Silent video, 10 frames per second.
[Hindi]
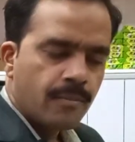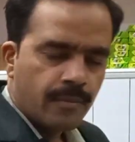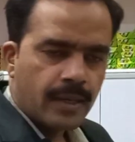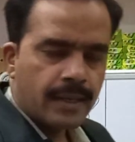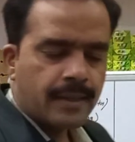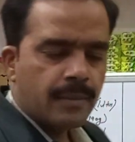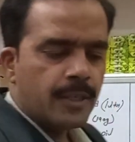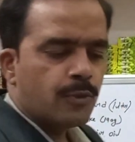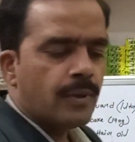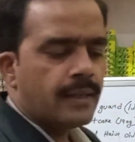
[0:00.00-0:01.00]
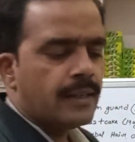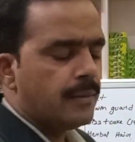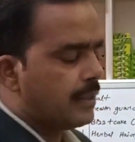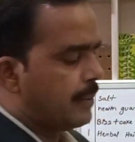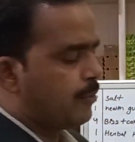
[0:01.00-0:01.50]
मार्केट में इस क्वालिटी का
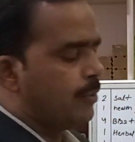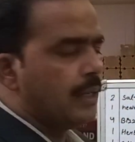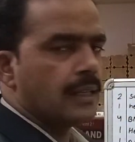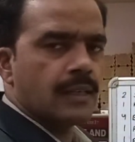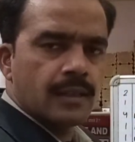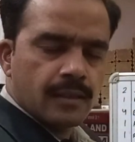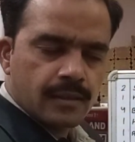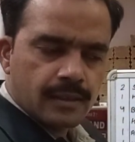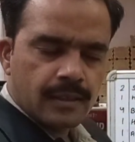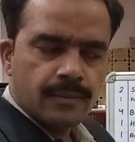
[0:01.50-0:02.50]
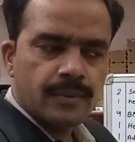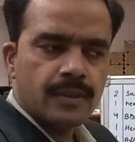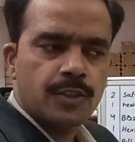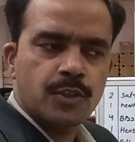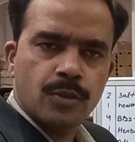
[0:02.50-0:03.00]
नमक आपको मिलेगा करीब
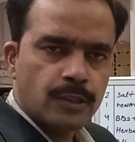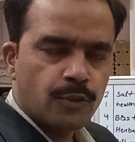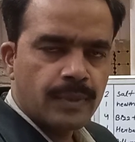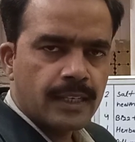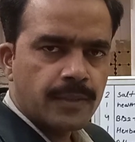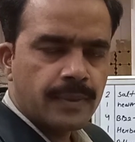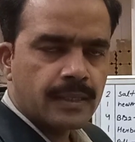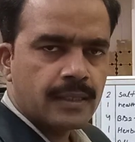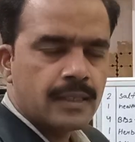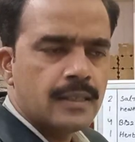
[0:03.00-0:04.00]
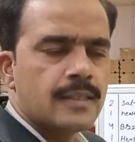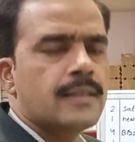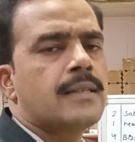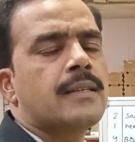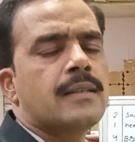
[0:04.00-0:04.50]
चौंतीस रुपये के आसपास का है
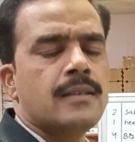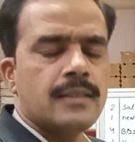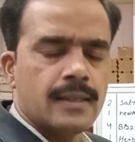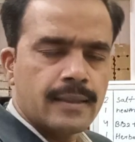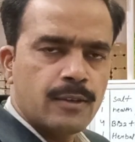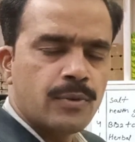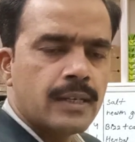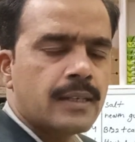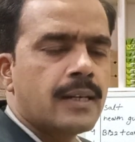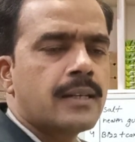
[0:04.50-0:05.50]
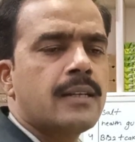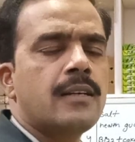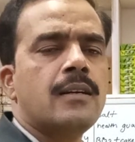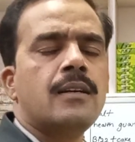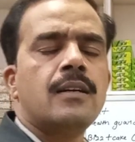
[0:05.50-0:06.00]
जैसे जानते होंगे टाटा
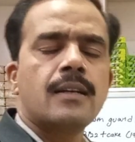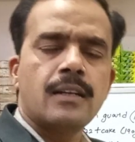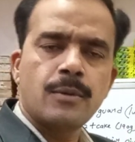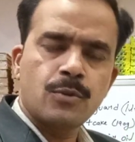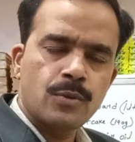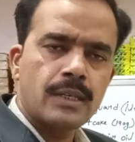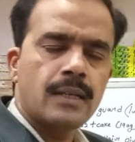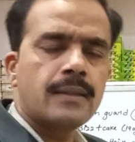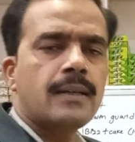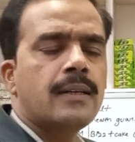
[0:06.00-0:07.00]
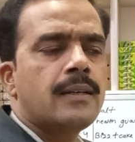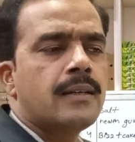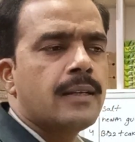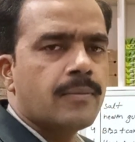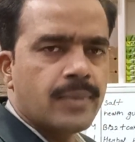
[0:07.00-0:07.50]
का नमक दो तरह आता है
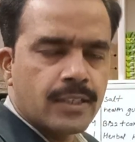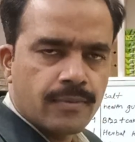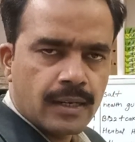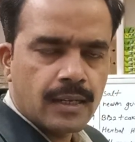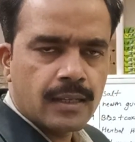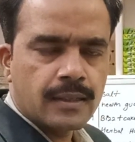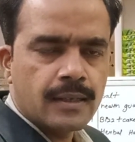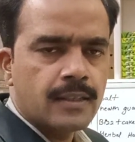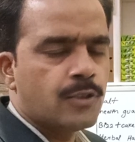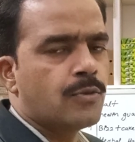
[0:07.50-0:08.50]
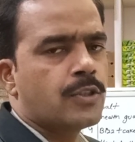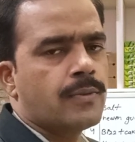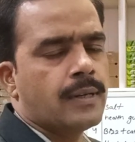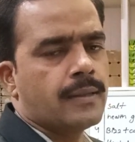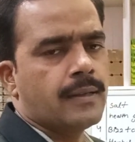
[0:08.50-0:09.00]
एक बीस वाला आता है एक चौंतीस
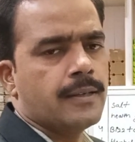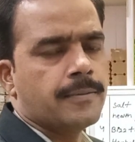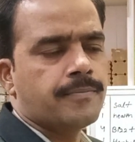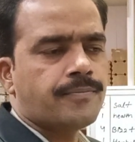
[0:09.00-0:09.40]
वाला आता है